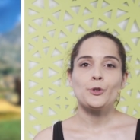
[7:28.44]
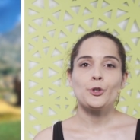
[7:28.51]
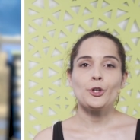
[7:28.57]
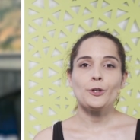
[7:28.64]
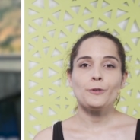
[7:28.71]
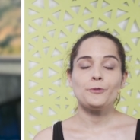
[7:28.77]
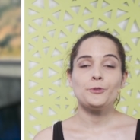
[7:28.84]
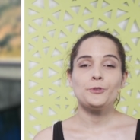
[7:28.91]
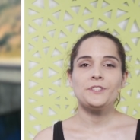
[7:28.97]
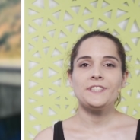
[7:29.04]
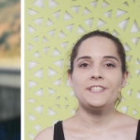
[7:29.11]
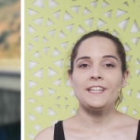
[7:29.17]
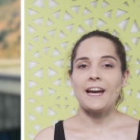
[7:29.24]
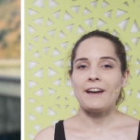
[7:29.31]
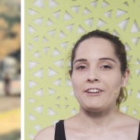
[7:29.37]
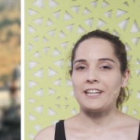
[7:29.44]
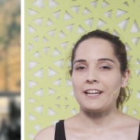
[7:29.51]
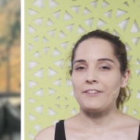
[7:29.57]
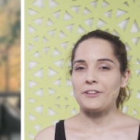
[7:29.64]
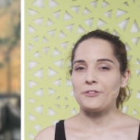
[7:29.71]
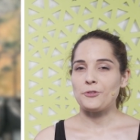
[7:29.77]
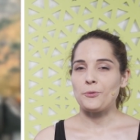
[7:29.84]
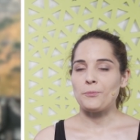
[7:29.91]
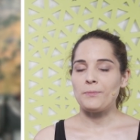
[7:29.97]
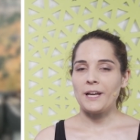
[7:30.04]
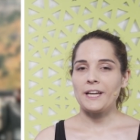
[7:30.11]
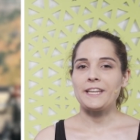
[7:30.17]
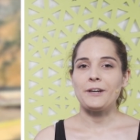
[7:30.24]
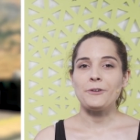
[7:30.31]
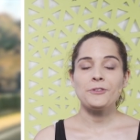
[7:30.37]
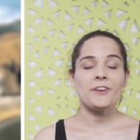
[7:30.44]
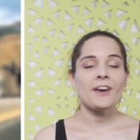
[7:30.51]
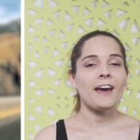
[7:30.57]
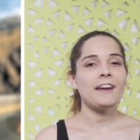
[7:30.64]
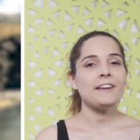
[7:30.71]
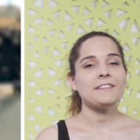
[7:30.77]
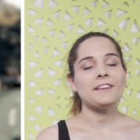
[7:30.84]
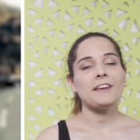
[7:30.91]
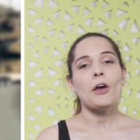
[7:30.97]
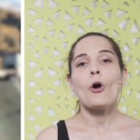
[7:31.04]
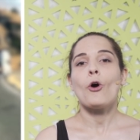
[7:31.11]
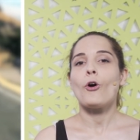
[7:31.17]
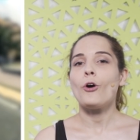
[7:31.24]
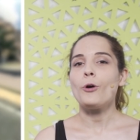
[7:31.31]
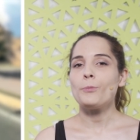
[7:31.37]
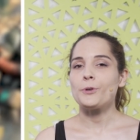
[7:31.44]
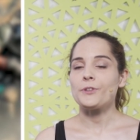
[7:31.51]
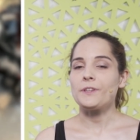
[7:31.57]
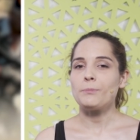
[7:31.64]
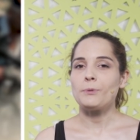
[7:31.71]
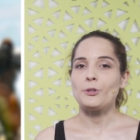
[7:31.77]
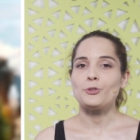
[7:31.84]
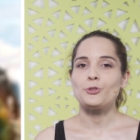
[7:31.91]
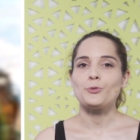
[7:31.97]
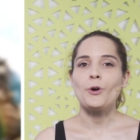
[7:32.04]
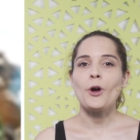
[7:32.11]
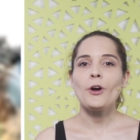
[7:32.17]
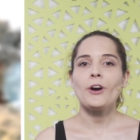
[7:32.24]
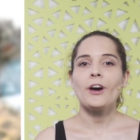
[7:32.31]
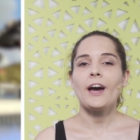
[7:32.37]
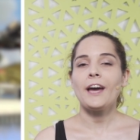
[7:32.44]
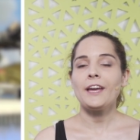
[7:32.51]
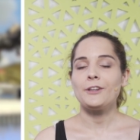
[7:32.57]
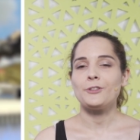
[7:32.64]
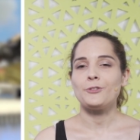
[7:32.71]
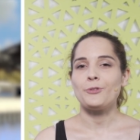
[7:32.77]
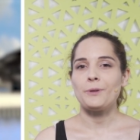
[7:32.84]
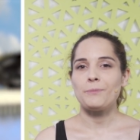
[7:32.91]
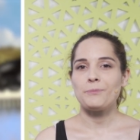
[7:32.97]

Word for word: Call of Duty avec la version Blackout a été remporté par le joueur I Got